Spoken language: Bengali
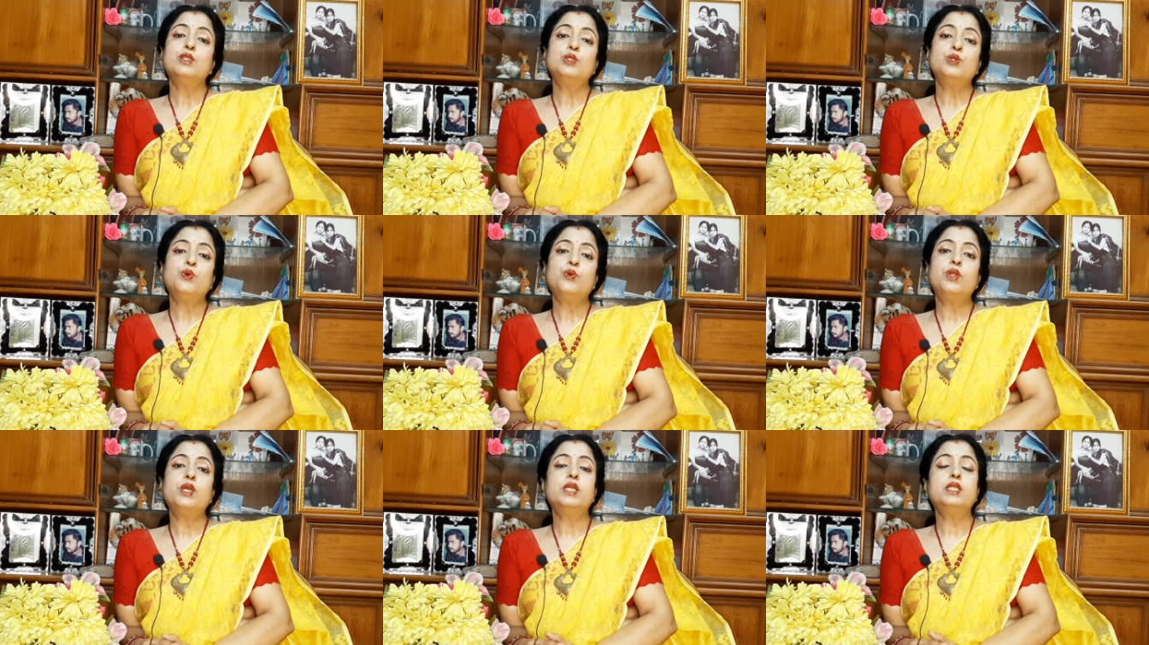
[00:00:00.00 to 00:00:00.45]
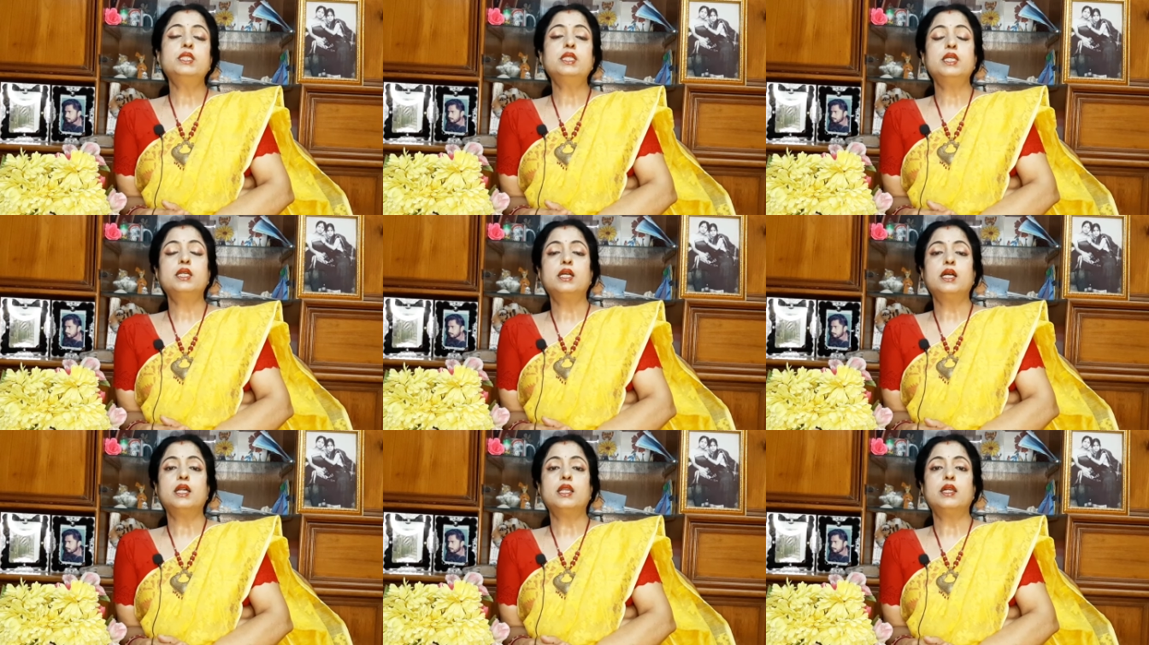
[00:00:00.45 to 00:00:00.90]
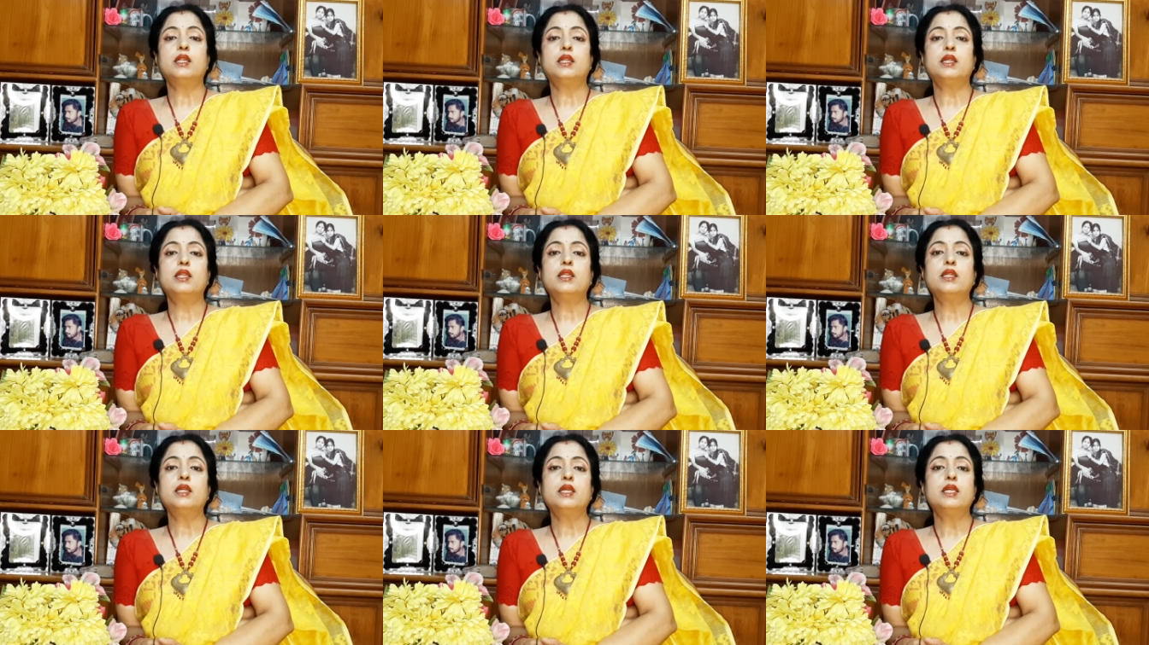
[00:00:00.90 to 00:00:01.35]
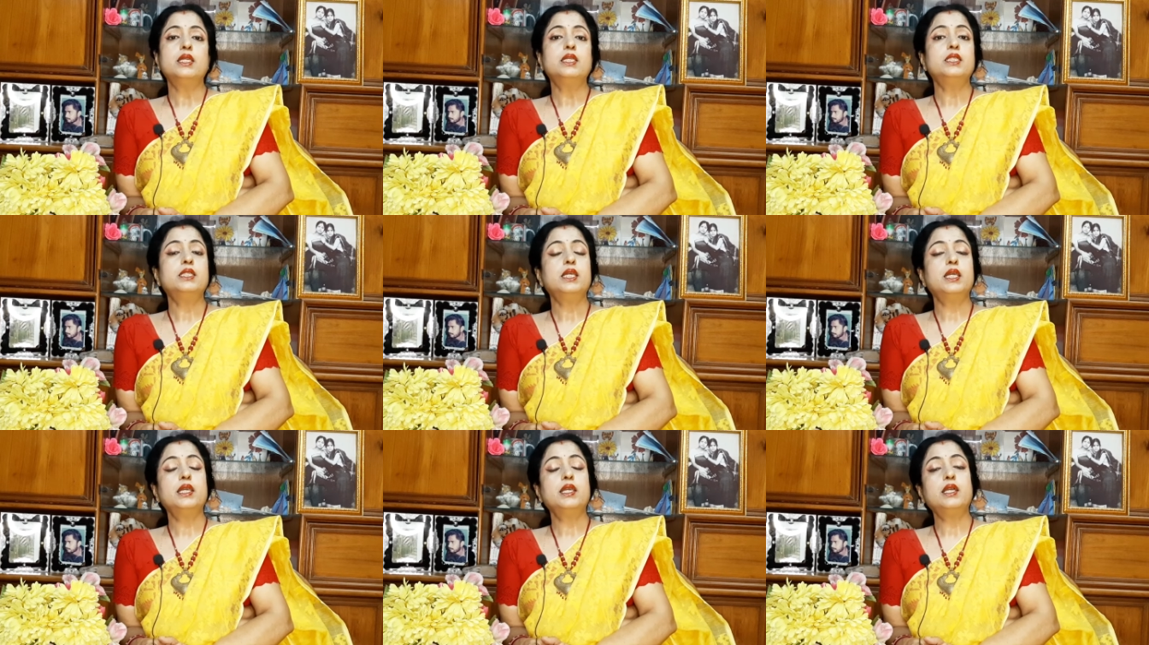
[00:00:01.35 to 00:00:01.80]
জড়ি যে কালারের
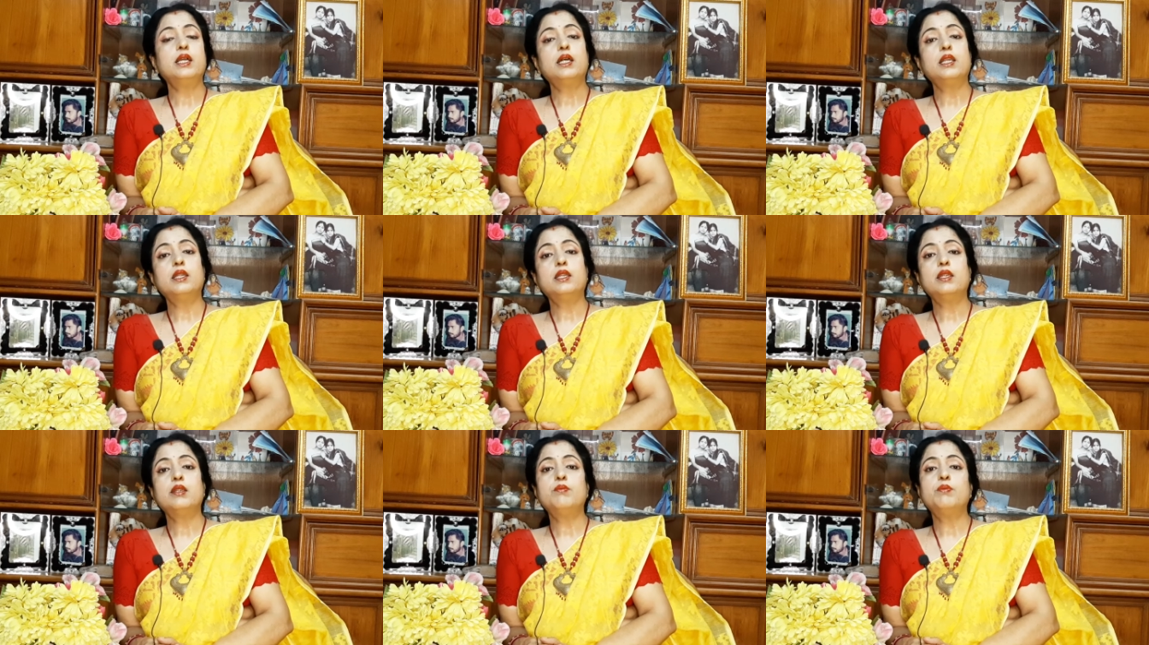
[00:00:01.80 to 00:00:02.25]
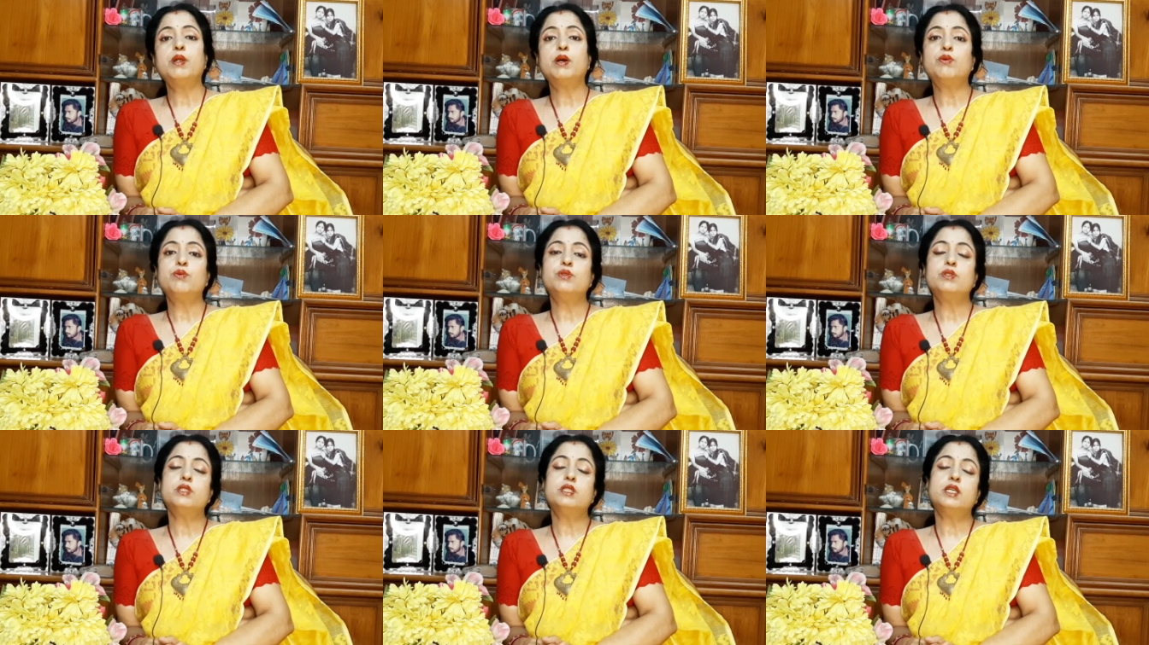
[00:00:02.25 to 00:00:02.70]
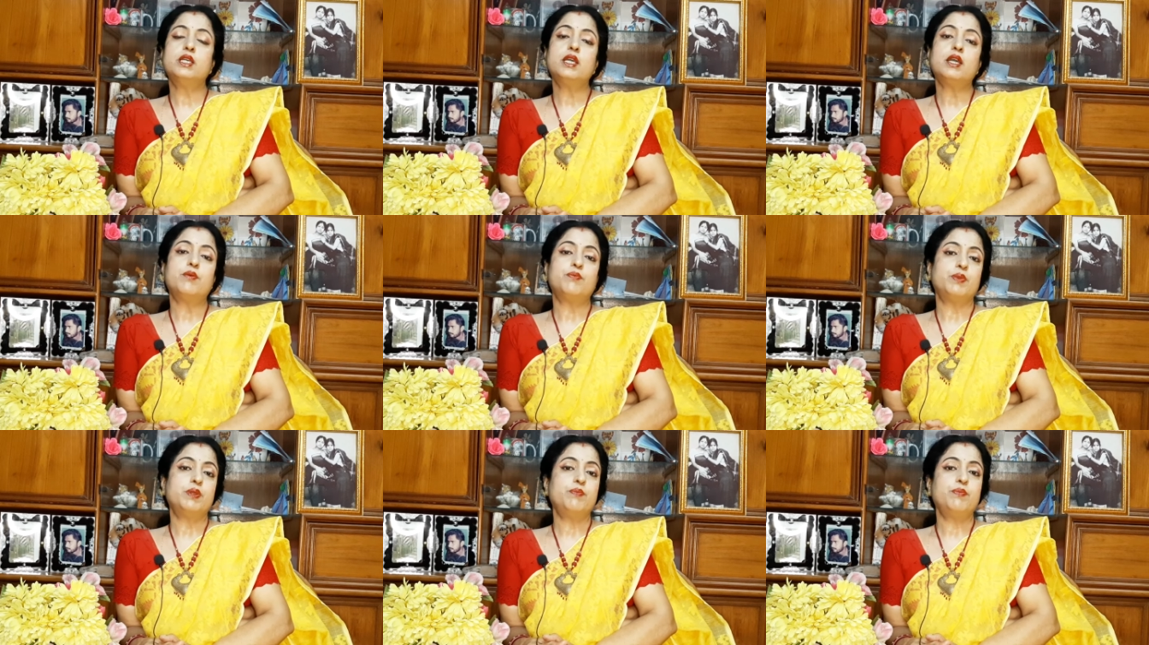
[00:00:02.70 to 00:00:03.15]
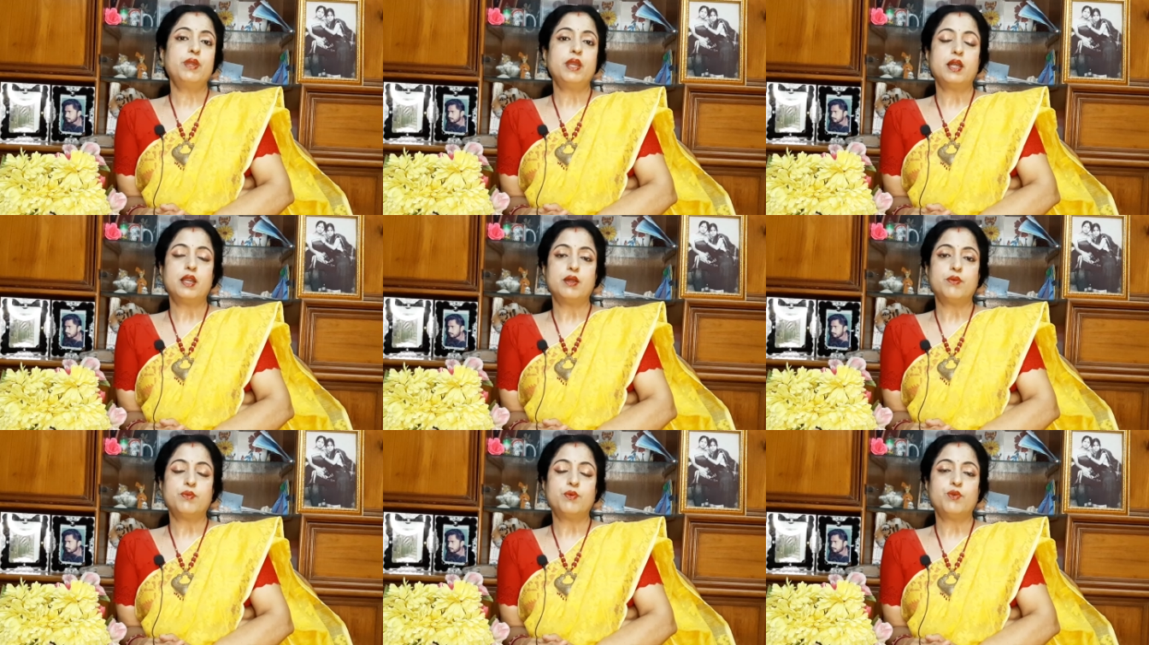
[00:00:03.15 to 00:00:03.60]
সেই কালারের ব্লাউজ দিয়ে আপনি
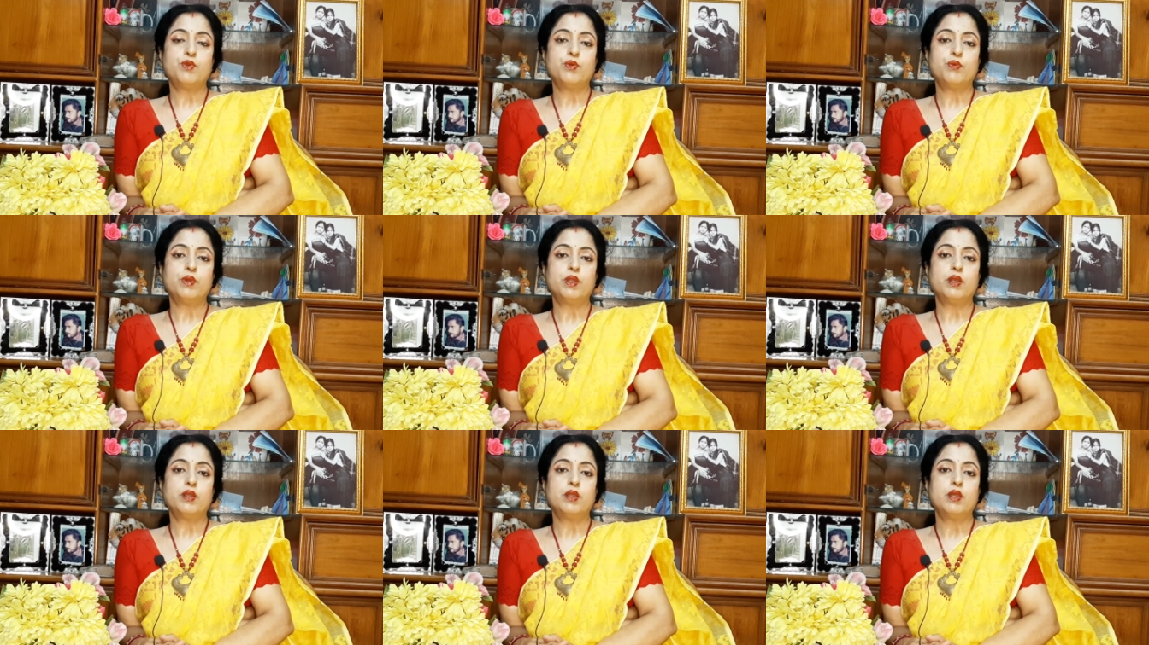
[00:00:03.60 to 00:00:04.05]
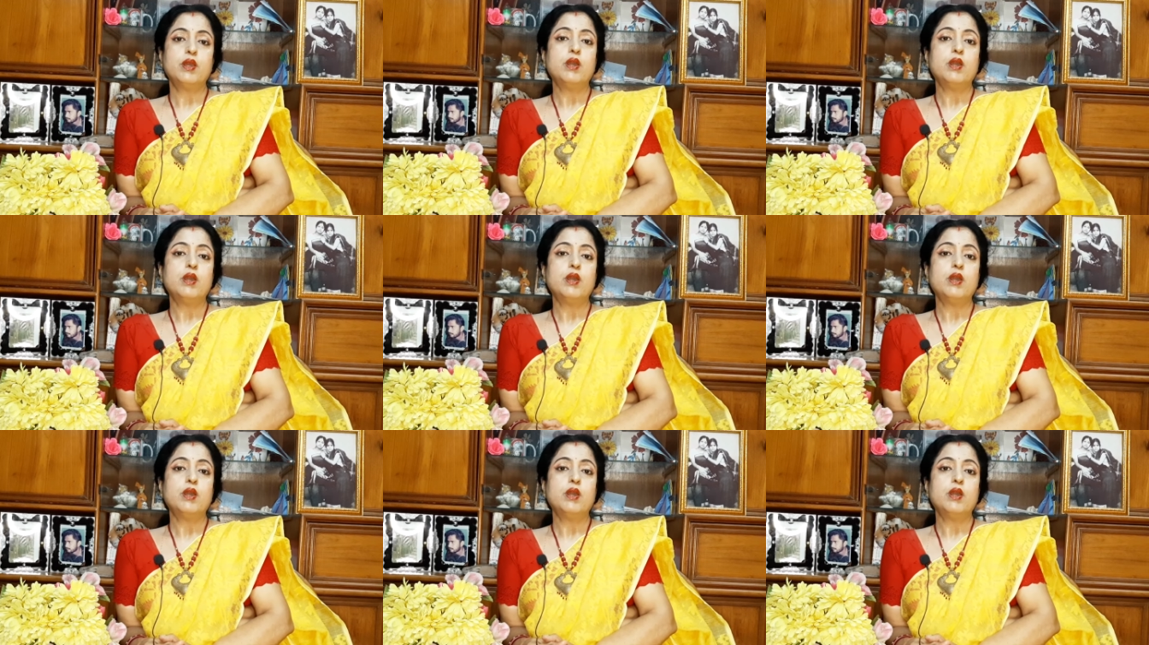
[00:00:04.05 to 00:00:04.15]
পেয়ার আপ করবেন